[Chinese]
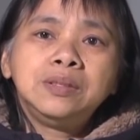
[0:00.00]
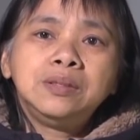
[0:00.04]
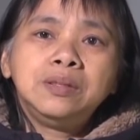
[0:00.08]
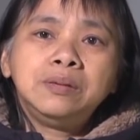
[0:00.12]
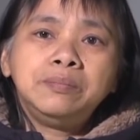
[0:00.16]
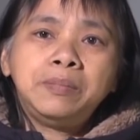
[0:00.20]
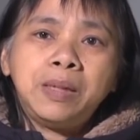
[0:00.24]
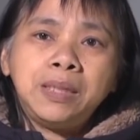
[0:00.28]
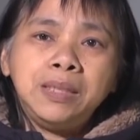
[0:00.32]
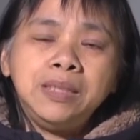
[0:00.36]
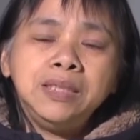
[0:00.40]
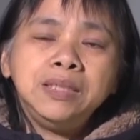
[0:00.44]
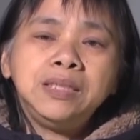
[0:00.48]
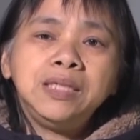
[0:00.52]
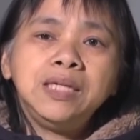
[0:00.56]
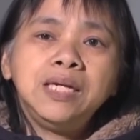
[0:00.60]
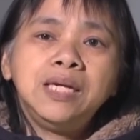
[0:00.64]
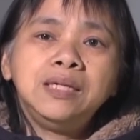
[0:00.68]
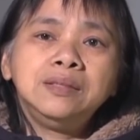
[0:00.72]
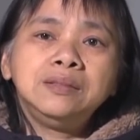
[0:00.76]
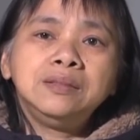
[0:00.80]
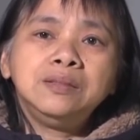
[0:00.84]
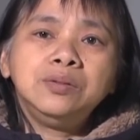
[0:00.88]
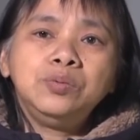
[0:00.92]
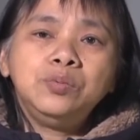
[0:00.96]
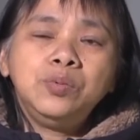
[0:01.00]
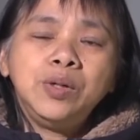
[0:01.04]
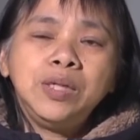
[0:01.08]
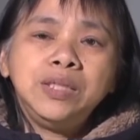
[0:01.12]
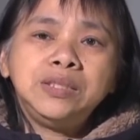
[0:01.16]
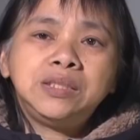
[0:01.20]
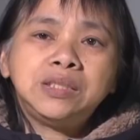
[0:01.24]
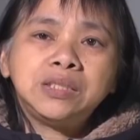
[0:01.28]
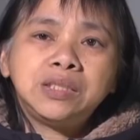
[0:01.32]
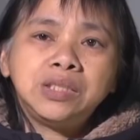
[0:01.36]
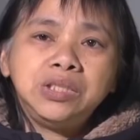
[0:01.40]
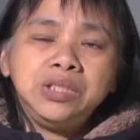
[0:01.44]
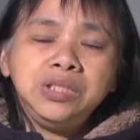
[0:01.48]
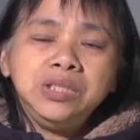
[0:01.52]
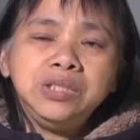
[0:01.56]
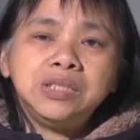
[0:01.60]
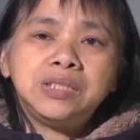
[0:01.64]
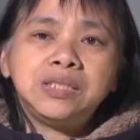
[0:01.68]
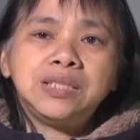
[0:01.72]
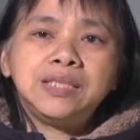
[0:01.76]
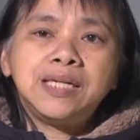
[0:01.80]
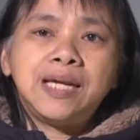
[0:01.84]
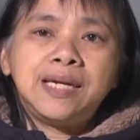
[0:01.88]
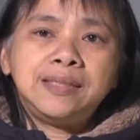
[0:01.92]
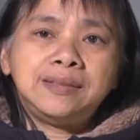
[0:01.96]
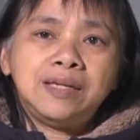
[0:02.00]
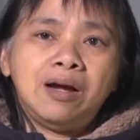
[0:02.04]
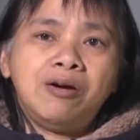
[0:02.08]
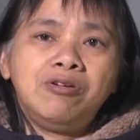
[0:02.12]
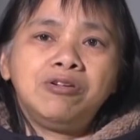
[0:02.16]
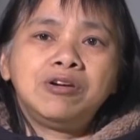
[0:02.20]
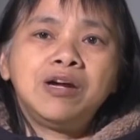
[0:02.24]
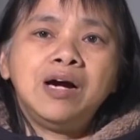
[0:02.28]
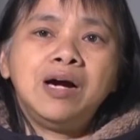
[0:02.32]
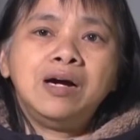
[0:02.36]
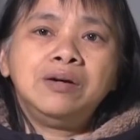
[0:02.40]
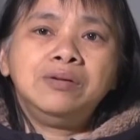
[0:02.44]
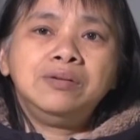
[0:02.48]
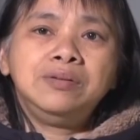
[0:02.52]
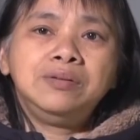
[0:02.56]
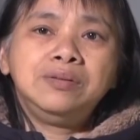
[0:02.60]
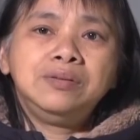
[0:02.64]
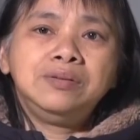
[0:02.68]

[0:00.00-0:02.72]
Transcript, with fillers: 每一天为这个疫情来祷告。